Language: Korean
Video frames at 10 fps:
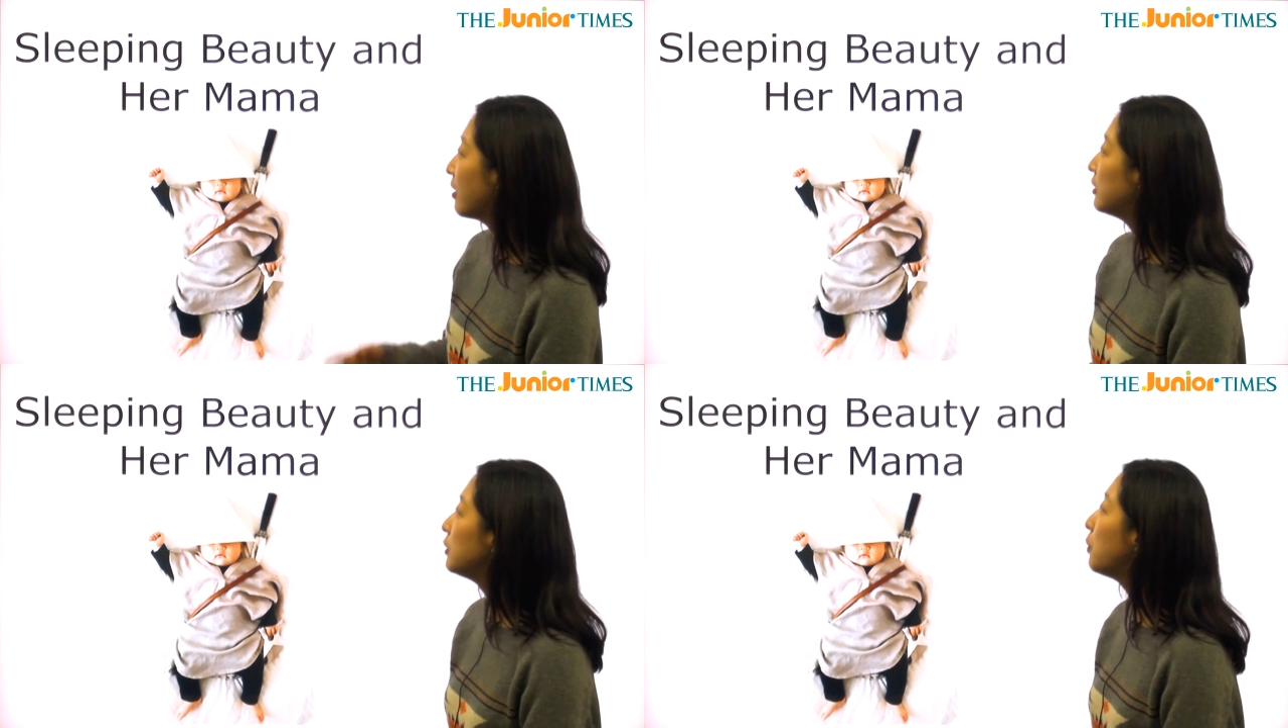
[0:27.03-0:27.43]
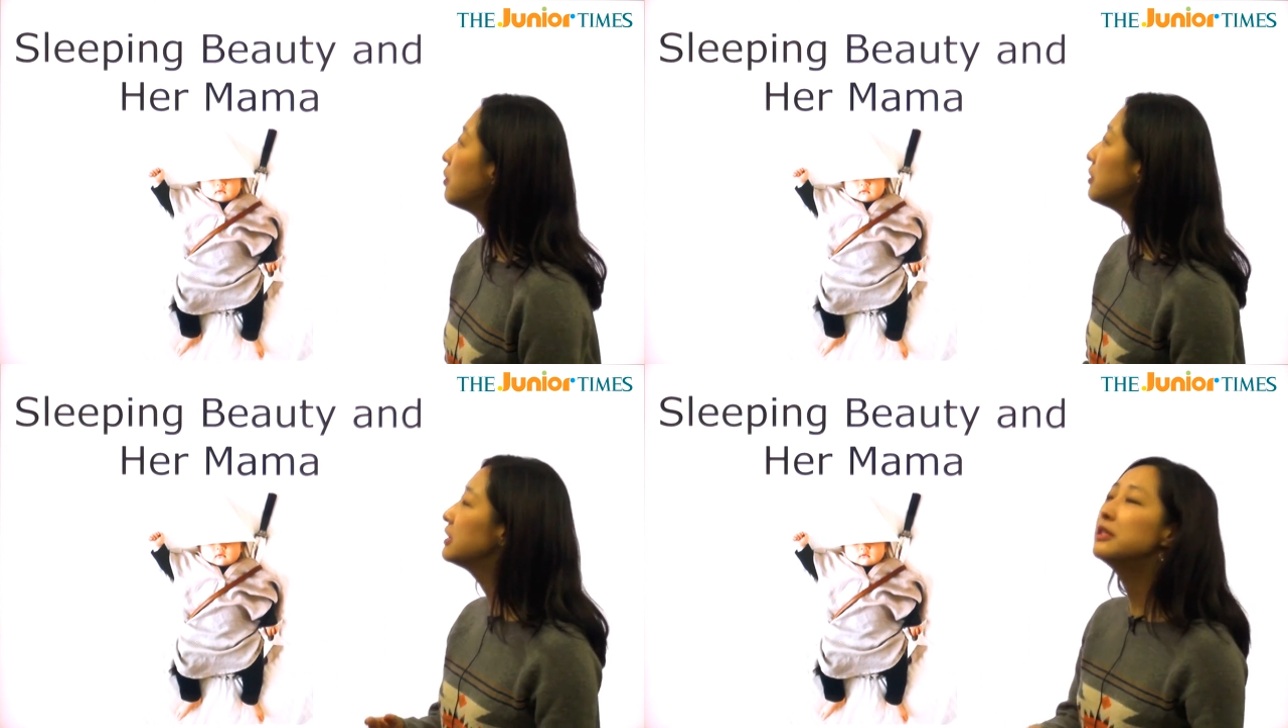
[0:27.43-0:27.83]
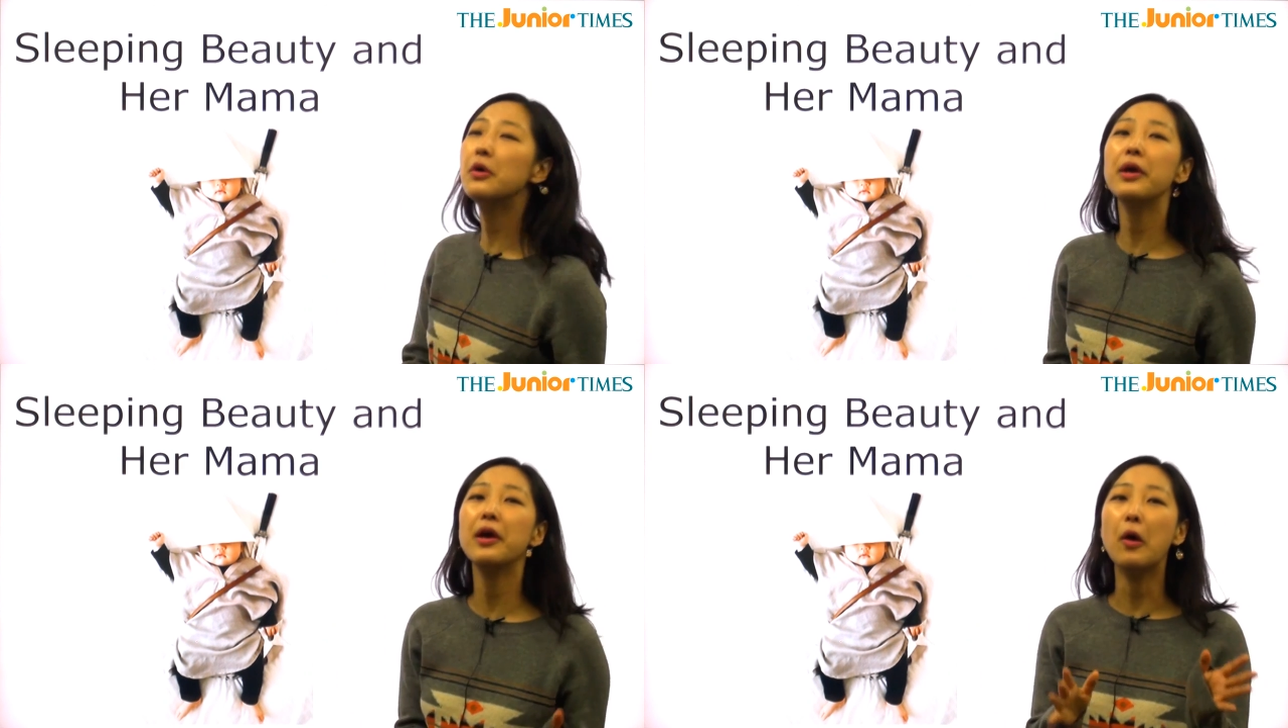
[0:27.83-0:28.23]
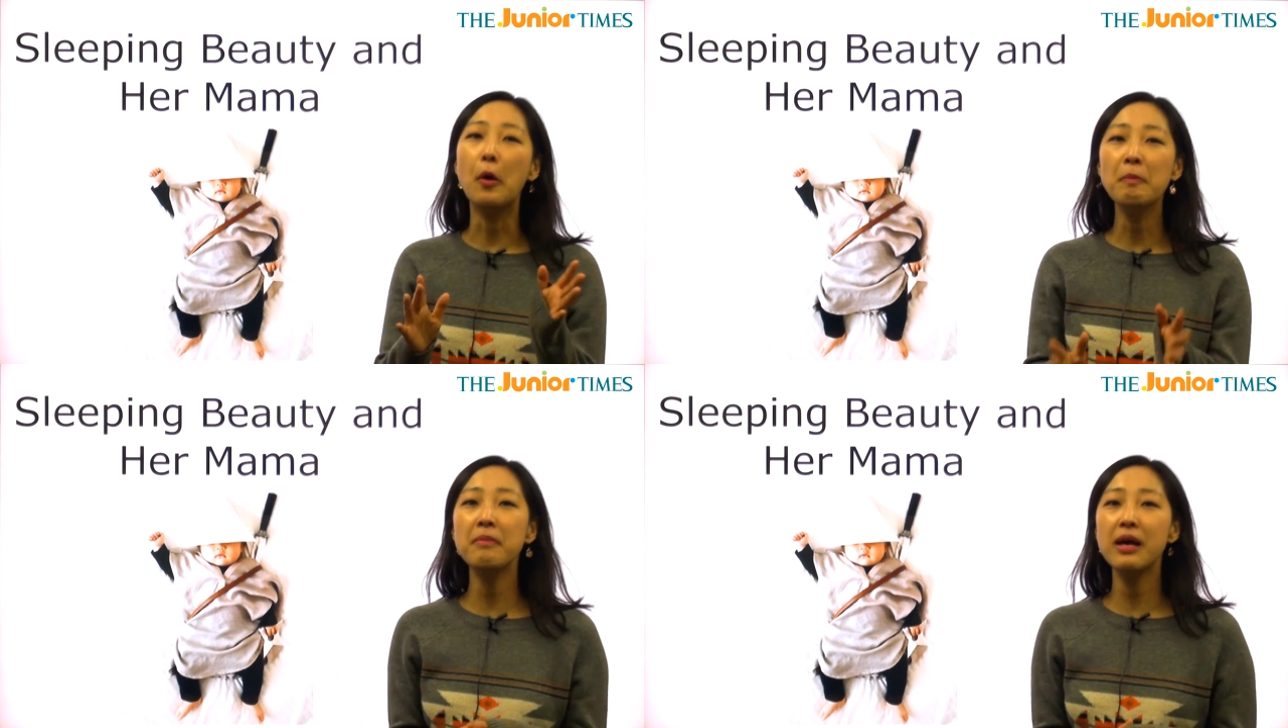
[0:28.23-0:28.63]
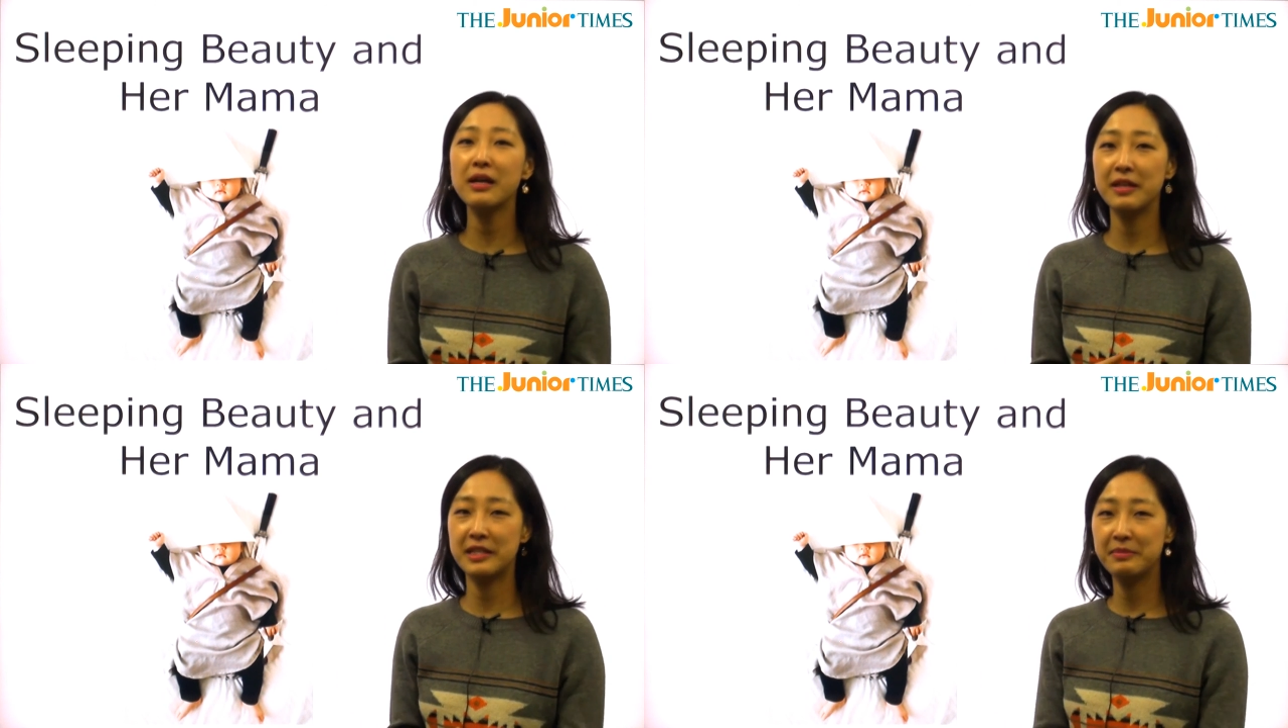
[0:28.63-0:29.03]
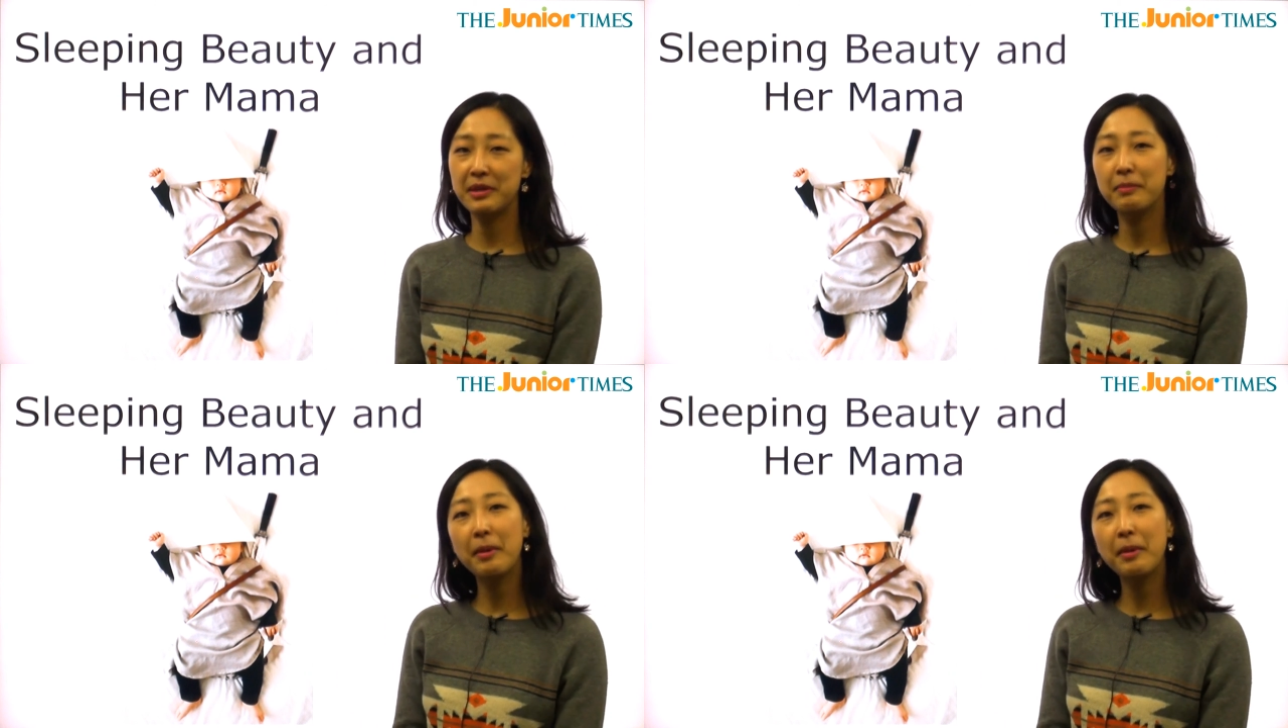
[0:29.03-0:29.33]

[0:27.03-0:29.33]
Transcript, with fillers: 그리고 그녀의 엄마가 됐습니다.